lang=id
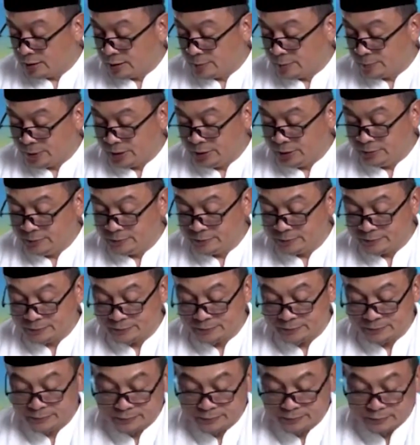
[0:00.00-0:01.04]
apa?
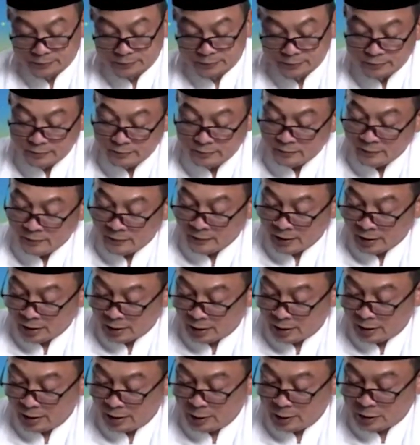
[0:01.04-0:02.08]

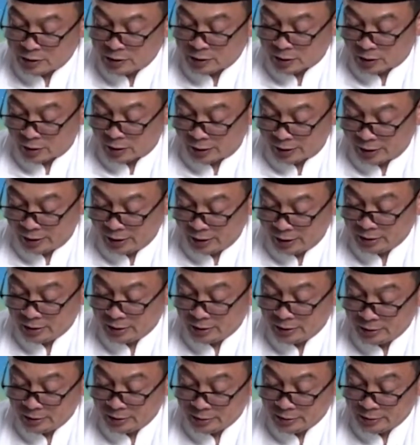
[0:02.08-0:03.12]
Lil yusra ya.
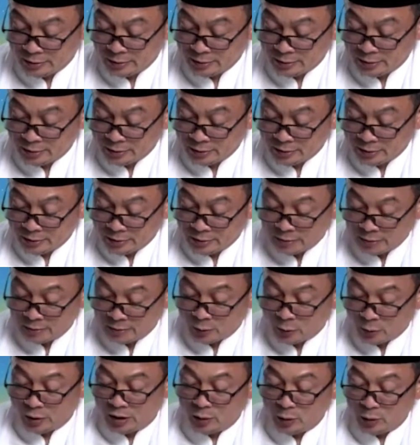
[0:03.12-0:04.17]

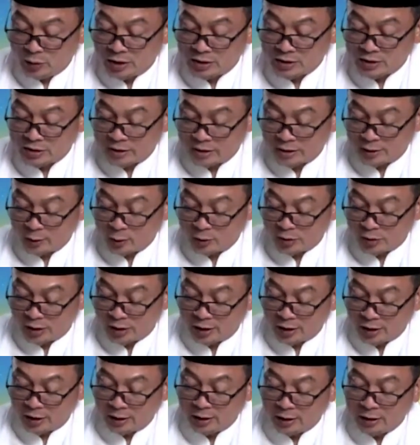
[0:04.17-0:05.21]
Wanu
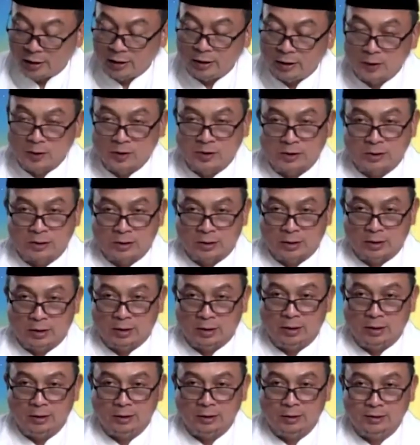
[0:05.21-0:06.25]
yassiruka lil
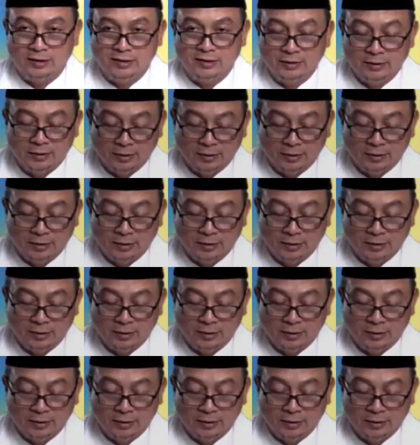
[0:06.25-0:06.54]
yusra.